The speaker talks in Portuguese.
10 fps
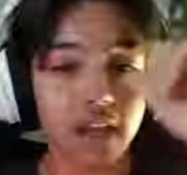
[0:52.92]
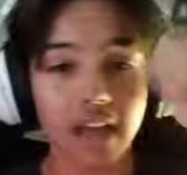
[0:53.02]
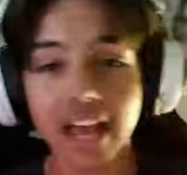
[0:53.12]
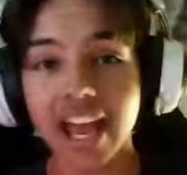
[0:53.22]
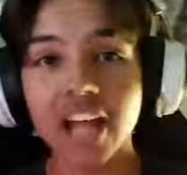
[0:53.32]

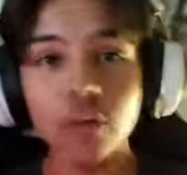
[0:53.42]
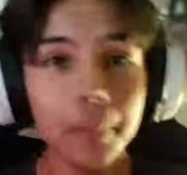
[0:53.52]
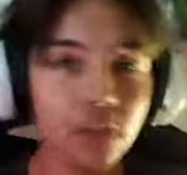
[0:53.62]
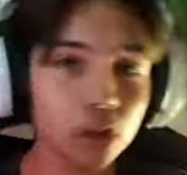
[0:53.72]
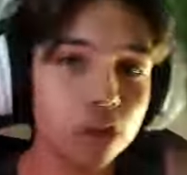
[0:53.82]
é, no
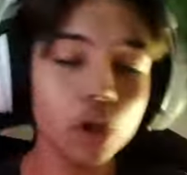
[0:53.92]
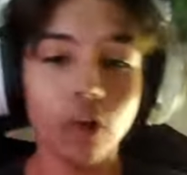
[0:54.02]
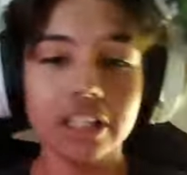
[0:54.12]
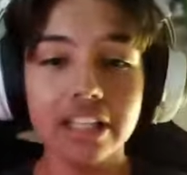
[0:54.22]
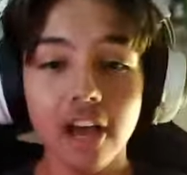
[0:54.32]
episódio de
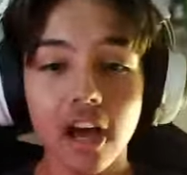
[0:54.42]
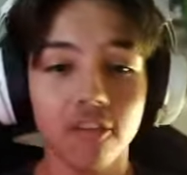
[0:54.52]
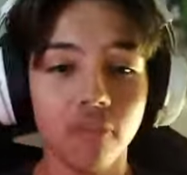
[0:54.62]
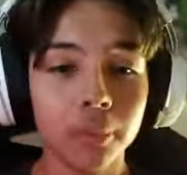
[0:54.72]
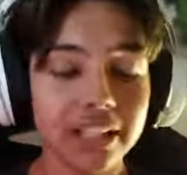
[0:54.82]
hoje,
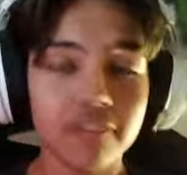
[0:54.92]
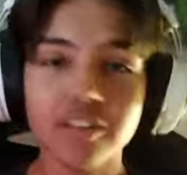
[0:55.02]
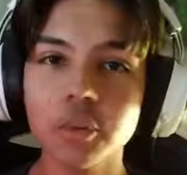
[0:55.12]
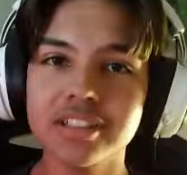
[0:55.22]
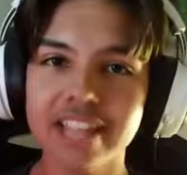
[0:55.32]
vamos tentar
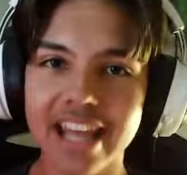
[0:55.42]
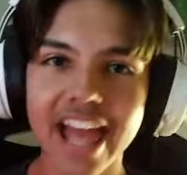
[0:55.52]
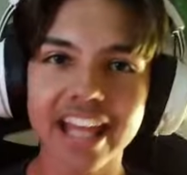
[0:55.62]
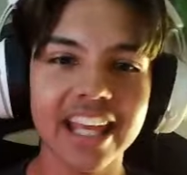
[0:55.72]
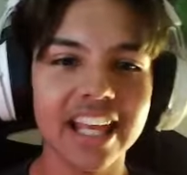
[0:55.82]
fazer um easter
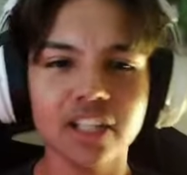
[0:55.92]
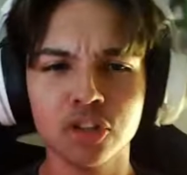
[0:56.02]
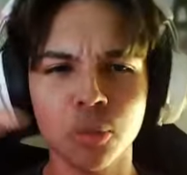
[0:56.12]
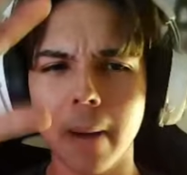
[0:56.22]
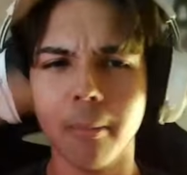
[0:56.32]
egg
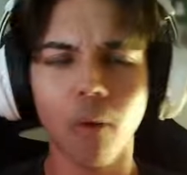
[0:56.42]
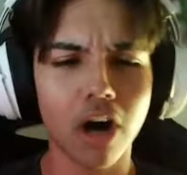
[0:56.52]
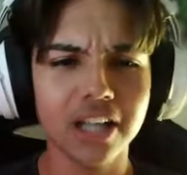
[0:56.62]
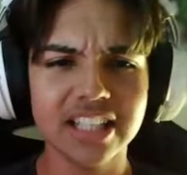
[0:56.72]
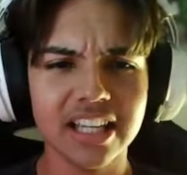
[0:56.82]
de uma
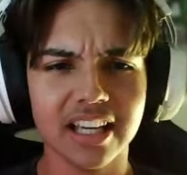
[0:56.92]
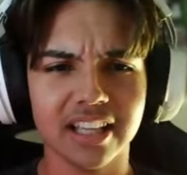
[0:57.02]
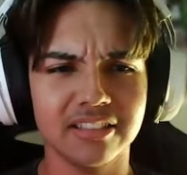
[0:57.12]
morte